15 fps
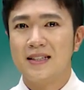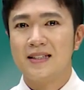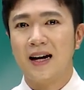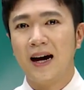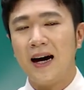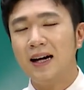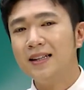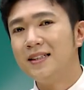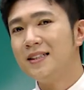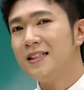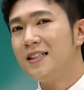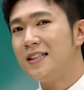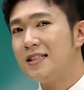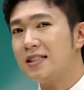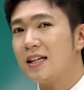자,
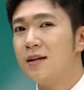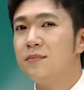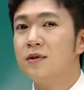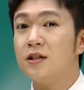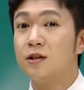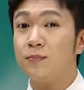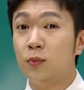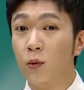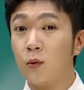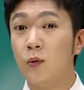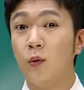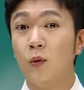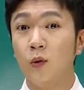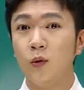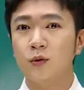아이들이 이 사람들을
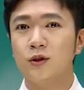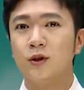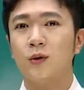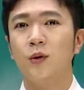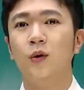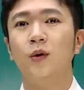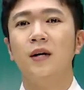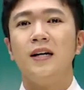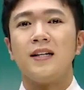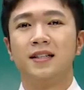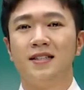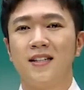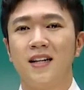보고 그리고 이